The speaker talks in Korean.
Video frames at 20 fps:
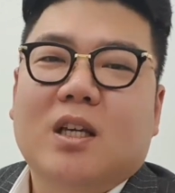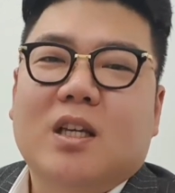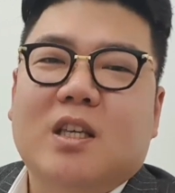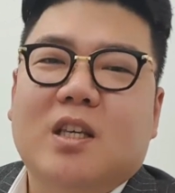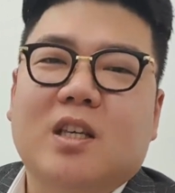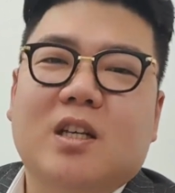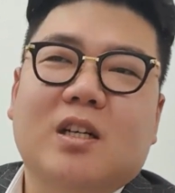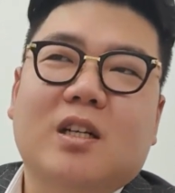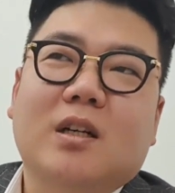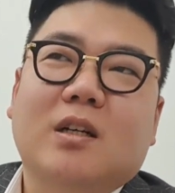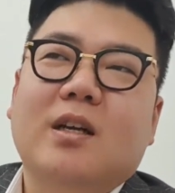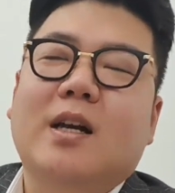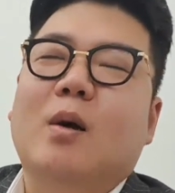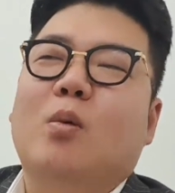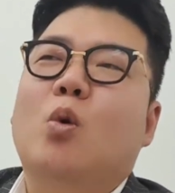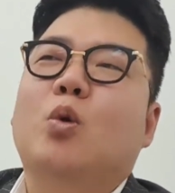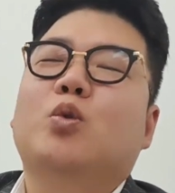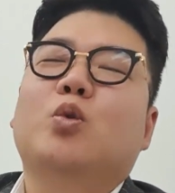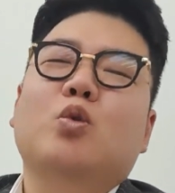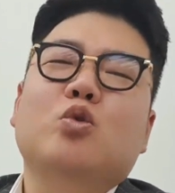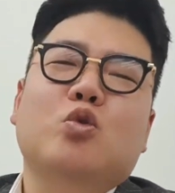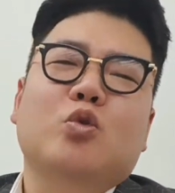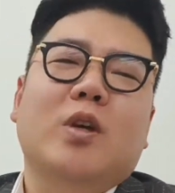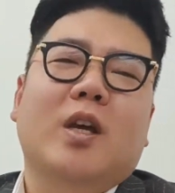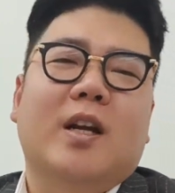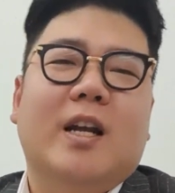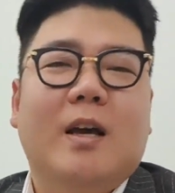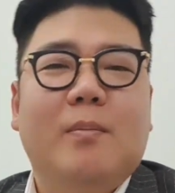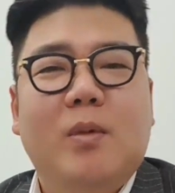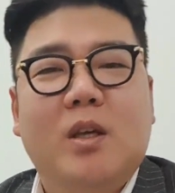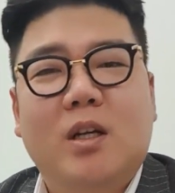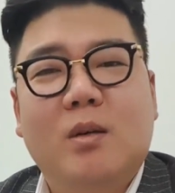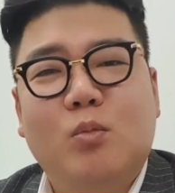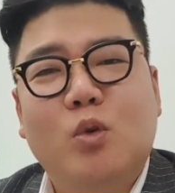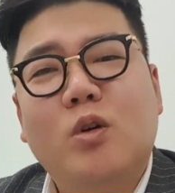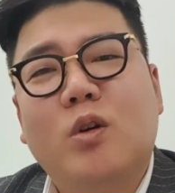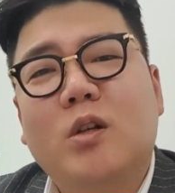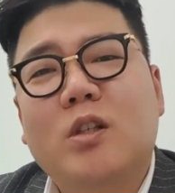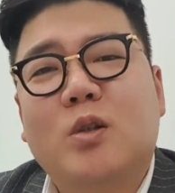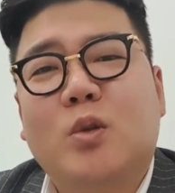일을 그러니까 공동중개를 하면은
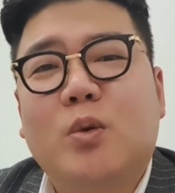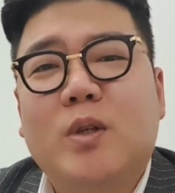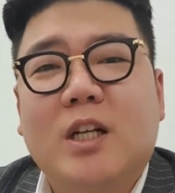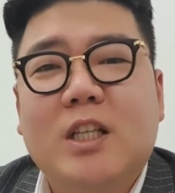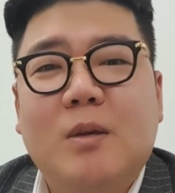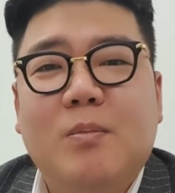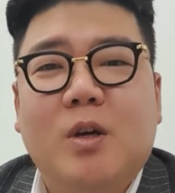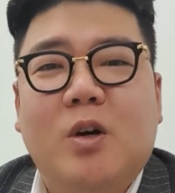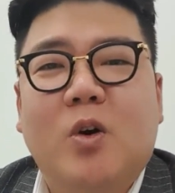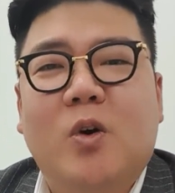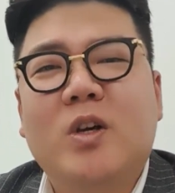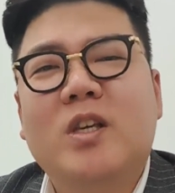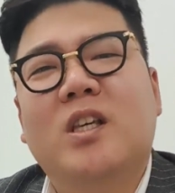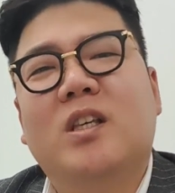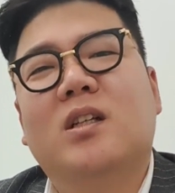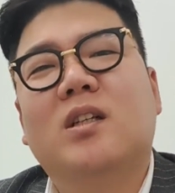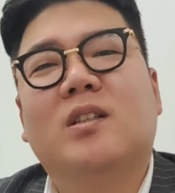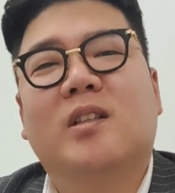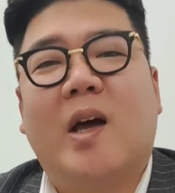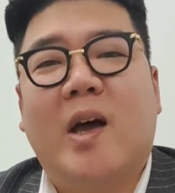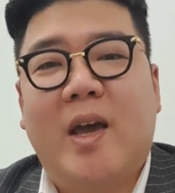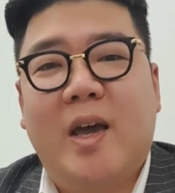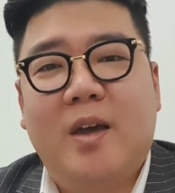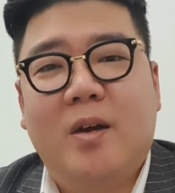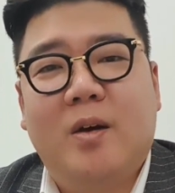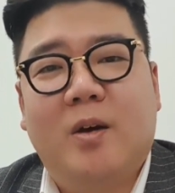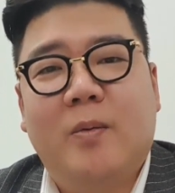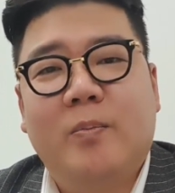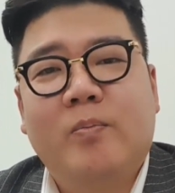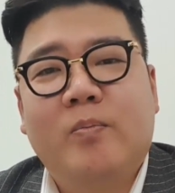물건지 소장님이 거의 일을 다 해요.